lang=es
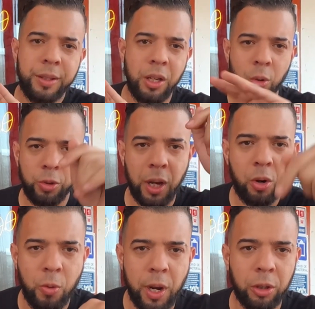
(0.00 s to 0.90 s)
si
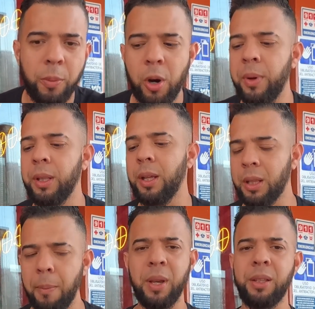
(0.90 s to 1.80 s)
usas cubierto para comerte
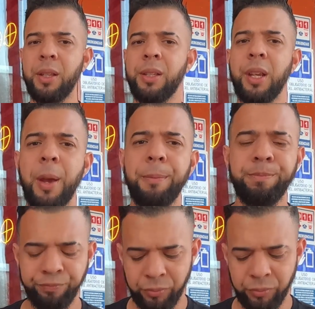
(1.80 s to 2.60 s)
esta pizza. Así que